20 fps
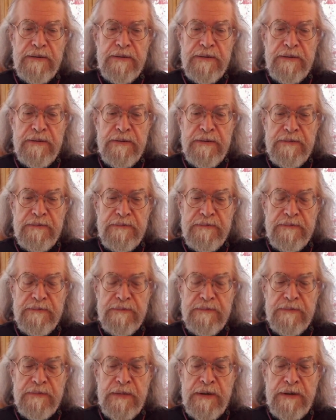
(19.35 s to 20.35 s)
э,
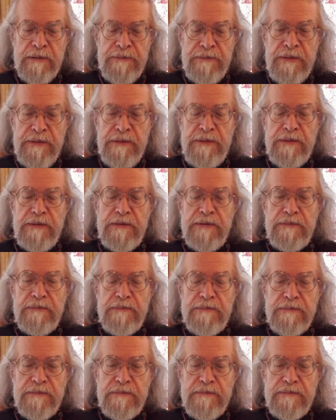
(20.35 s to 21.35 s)
раввины,
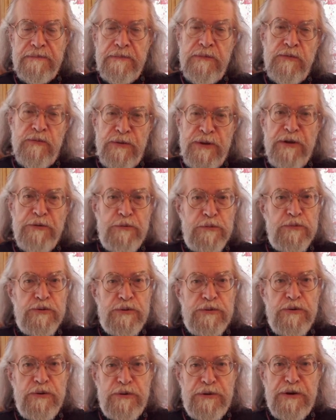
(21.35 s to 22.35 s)
ну, я думаю,
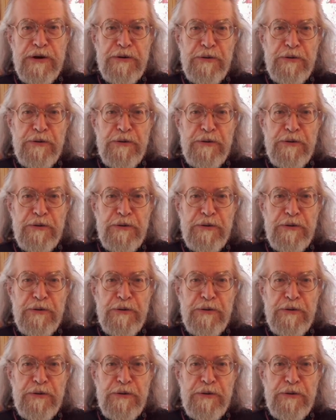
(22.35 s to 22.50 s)
что это,